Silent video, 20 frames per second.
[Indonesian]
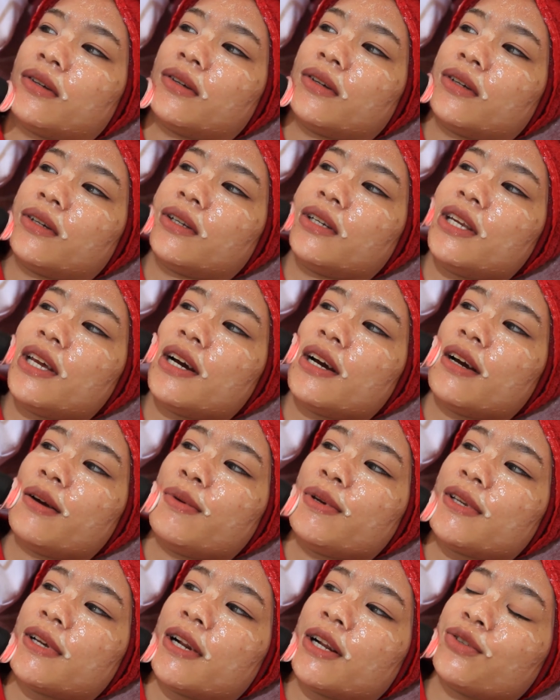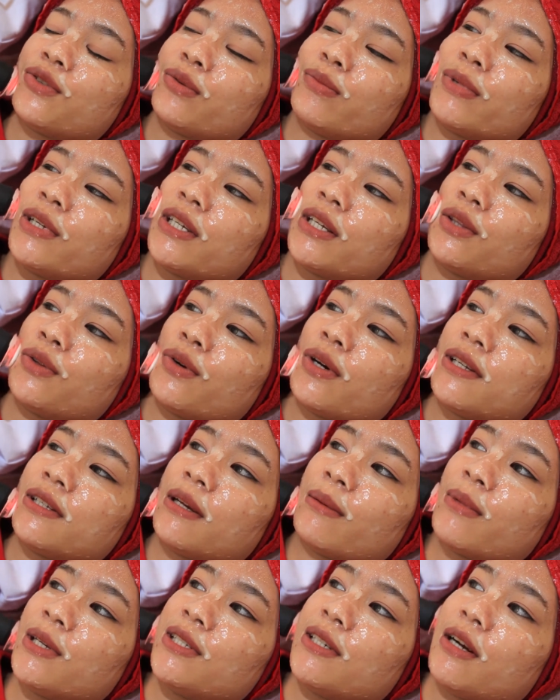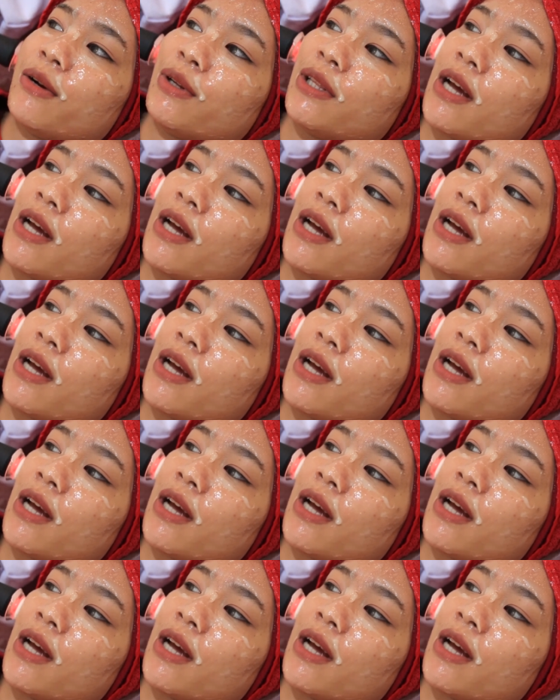kulit-kulit uh, yang biasanya lebih